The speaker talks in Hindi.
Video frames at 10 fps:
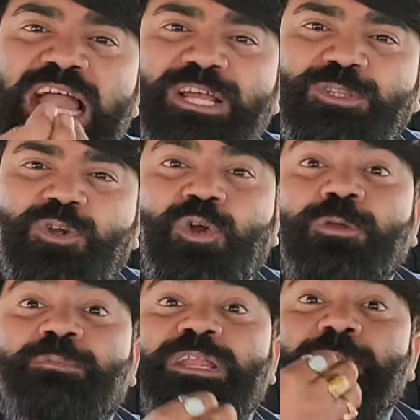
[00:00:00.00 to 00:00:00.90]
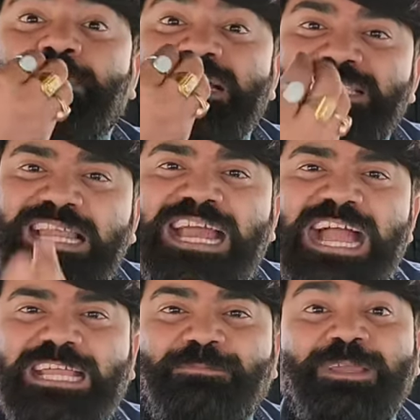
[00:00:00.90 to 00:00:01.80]
चाहे तो कोई बिना पैसा
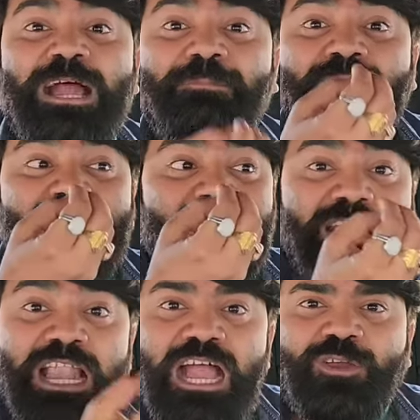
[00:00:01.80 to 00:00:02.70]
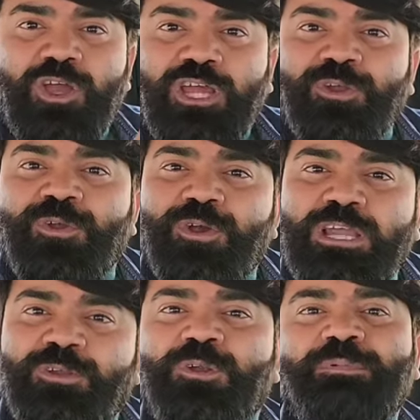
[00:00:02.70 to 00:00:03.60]
लगा के भी आप लाखों करोड़ों
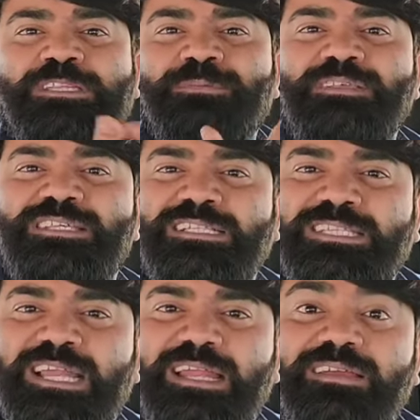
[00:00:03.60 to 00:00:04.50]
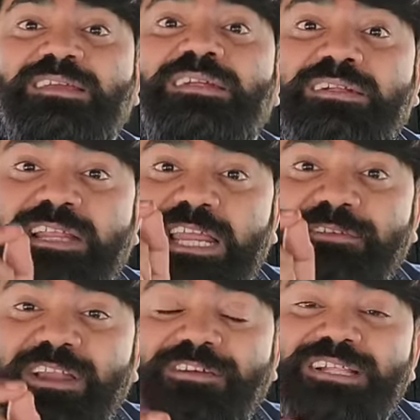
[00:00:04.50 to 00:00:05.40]
करोड़पति बन सकते हैं
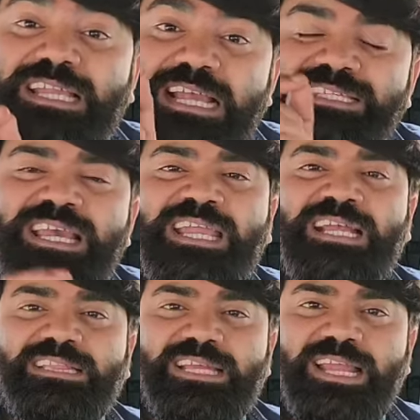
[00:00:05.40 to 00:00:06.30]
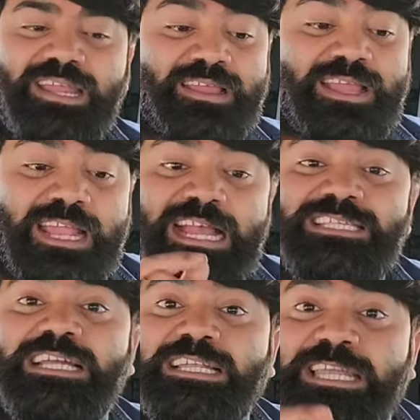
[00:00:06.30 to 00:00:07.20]
ड्रीम इलेवन कैसे खेलते हैं
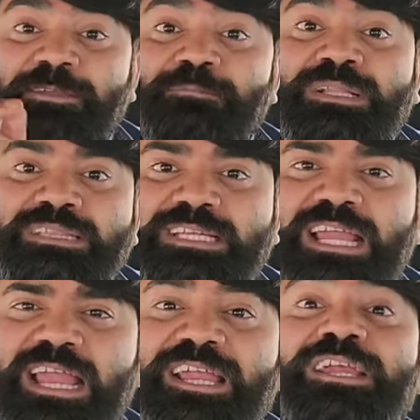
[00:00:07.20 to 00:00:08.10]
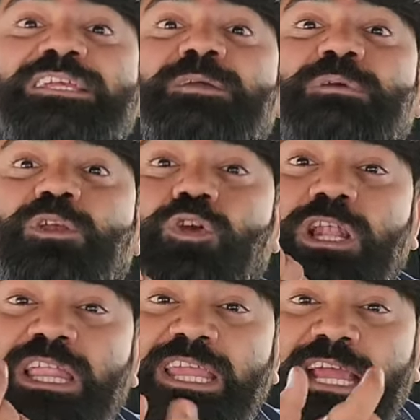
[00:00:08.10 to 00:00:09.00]
कैसे टीम बनती है ये
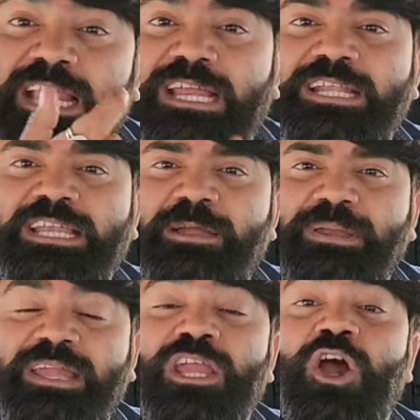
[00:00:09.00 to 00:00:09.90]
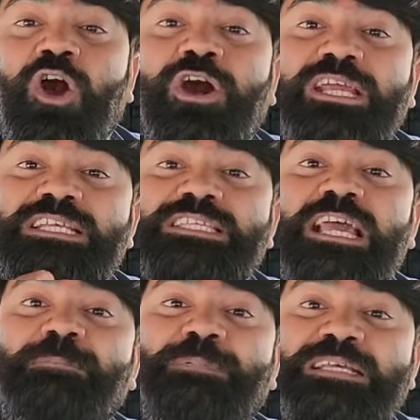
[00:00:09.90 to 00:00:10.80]
बिल्कुल लीगल है इंडिया में और
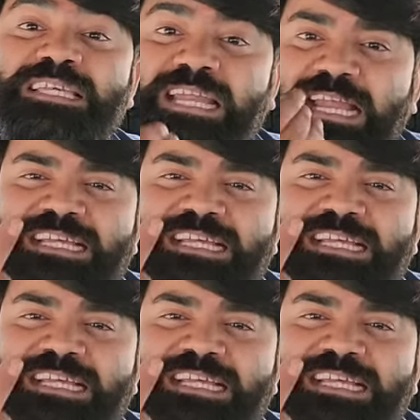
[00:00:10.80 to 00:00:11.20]
इससे आप पैसे